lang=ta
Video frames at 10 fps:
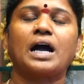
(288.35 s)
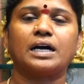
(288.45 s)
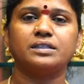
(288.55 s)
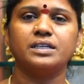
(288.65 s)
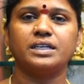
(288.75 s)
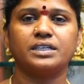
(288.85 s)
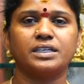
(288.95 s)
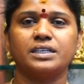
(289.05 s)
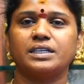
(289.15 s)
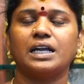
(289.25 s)
அதை
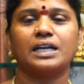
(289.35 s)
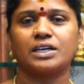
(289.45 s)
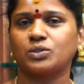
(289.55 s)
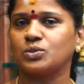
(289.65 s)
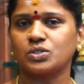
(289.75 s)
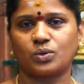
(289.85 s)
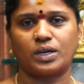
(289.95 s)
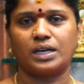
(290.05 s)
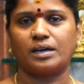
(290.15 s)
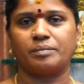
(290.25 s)
நீங்கள் எல்லாருக்கும்
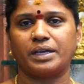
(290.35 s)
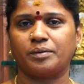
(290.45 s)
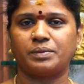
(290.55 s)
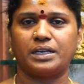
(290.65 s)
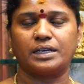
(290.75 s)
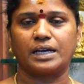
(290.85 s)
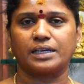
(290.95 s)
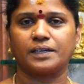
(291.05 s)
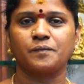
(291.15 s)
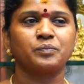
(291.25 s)
சொல்லலாமே
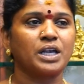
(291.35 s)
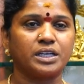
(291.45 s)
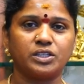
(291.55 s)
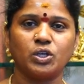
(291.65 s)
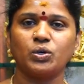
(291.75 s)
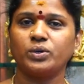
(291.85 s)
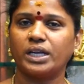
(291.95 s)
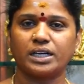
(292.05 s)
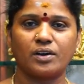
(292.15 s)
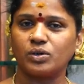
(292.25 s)
அப்படின்னாங்க இதையும்
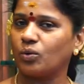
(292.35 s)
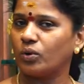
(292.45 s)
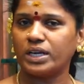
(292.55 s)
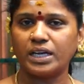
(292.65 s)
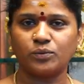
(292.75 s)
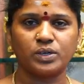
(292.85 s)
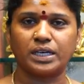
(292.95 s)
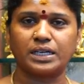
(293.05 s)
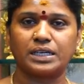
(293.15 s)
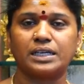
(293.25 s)
எனக்கு அவங்க உடனேவும்
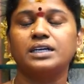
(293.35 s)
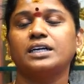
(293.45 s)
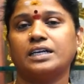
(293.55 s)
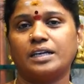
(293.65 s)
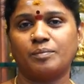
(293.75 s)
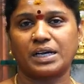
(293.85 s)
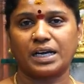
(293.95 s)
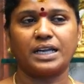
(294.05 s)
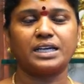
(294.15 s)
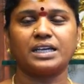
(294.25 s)
கேட்கலை நம்ம
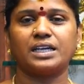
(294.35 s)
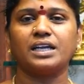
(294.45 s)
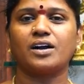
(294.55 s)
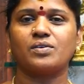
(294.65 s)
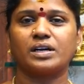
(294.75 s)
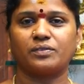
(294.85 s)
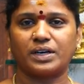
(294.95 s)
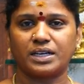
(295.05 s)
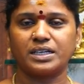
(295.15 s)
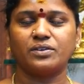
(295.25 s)
கடைக்கு அவங்க
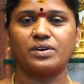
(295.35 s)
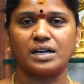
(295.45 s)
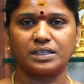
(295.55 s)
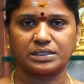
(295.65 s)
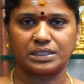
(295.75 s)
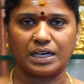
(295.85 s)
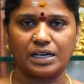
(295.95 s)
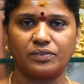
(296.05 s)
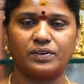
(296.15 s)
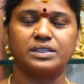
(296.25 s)
வராகி
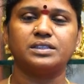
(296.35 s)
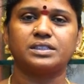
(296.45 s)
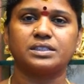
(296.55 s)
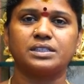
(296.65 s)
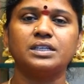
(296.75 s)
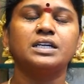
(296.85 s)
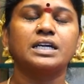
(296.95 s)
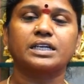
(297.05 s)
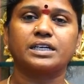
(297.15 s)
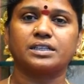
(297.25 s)
வாங்கிறதுக்காக வந்துட்டு
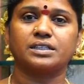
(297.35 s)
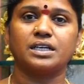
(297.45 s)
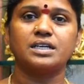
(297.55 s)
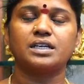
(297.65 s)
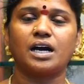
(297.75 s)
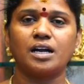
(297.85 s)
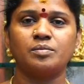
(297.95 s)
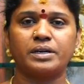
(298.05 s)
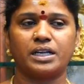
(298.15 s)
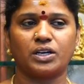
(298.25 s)
கிட்டத்தட்ட
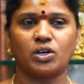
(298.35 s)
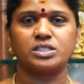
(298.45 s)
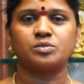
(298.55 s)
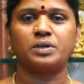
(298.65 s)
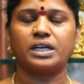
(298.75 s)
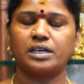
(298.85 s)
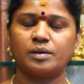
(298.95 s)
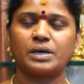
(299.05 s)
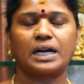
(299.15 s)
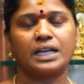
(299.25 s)
நாலு மணி நேரம் அஞ்சு மணி
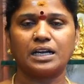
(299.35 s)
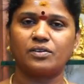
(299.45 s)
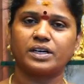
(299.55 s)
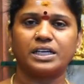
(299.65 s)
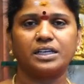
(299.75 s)
நேரம் நம்ம கடையில் அவங்க